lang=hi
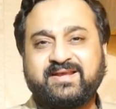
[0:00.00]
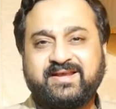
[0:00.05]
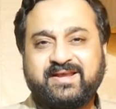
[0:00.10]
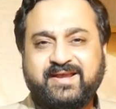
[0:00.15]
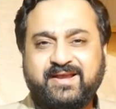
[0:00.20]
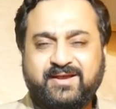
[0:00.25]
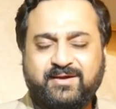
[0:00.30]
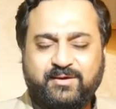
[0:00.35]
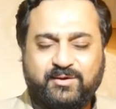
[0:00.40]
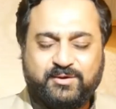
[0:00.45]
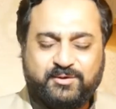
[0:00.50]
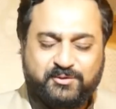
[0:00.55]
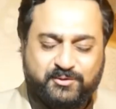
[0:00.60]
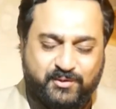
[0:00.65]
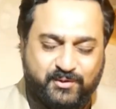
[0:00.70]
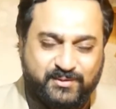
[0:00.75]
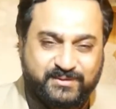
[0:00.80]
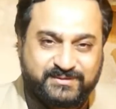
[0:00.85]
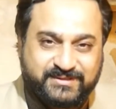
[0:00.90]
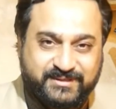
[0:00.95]
हैं और
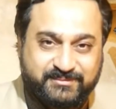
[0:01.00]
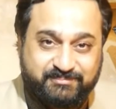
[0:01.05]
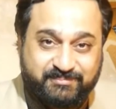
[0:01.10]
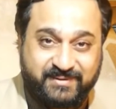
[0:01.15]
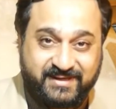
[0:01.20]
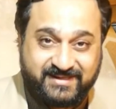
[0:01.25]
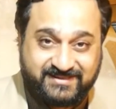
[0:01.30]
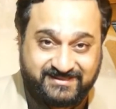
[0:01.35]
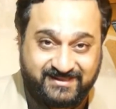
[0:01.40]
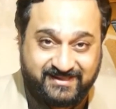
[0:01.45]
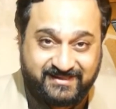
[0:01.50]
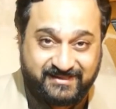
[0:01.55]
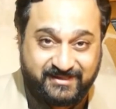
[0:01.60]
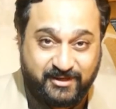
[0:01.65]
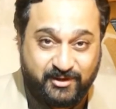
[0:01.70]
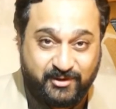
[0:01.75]
कौन सी परेशानियां